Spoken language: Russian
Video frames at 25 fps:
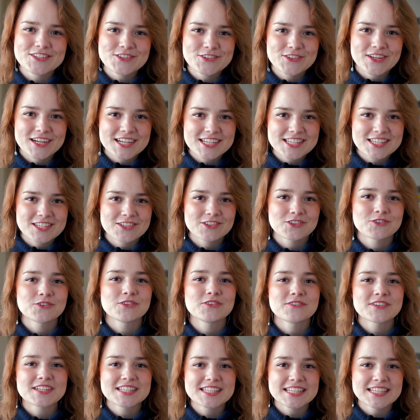государственный
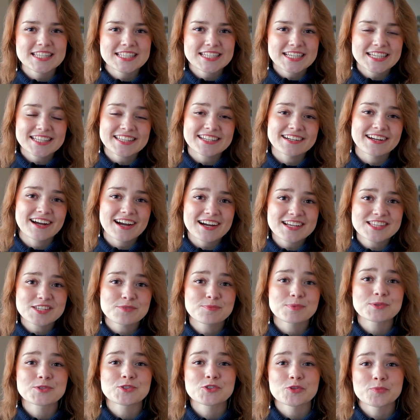университет Аркадий
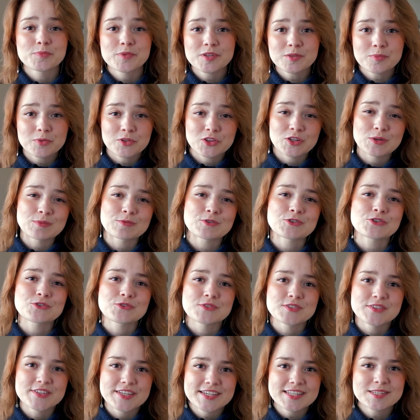поступил, потому что
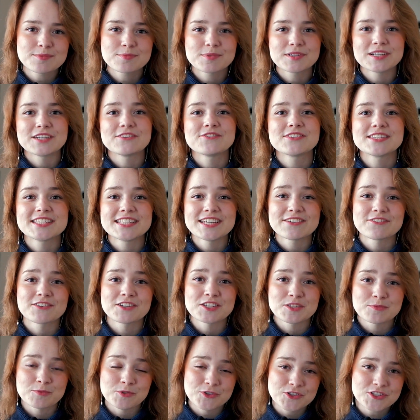здесь были все
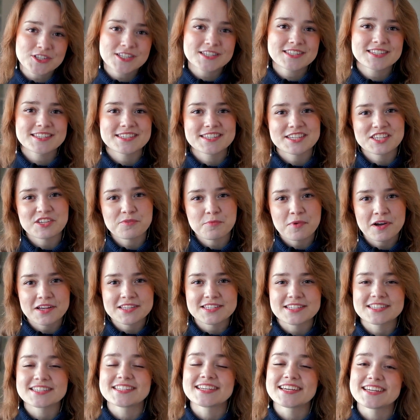возможности
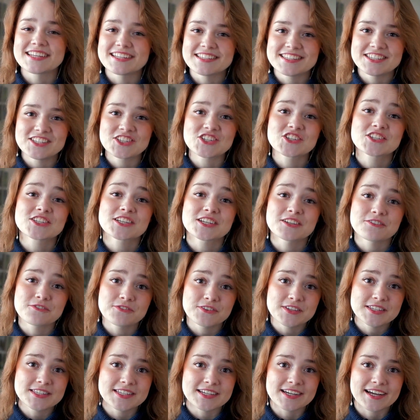заниматься теоретической
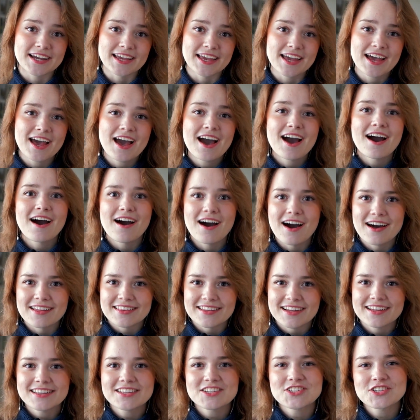физикой, а
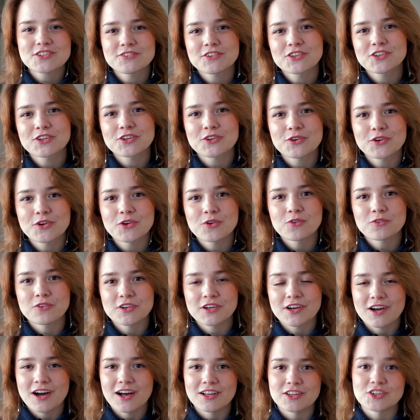она нашего героя
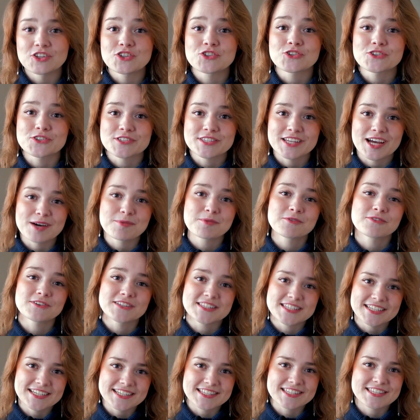увлекала еще с самого
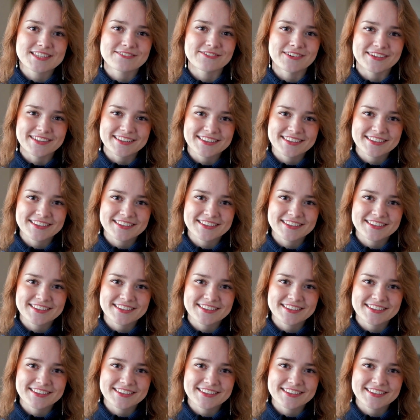детства.